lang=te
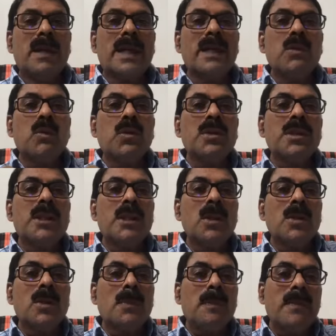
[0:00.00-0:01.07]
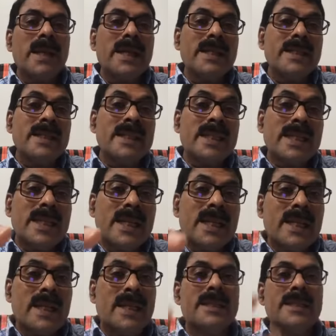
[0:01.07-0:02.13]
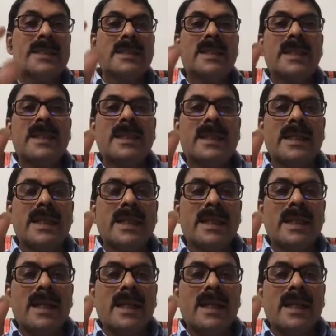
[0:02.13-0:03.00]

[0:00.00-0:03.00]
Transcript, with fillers: మన వృత్తిలో మరింతగా రాణించటానికి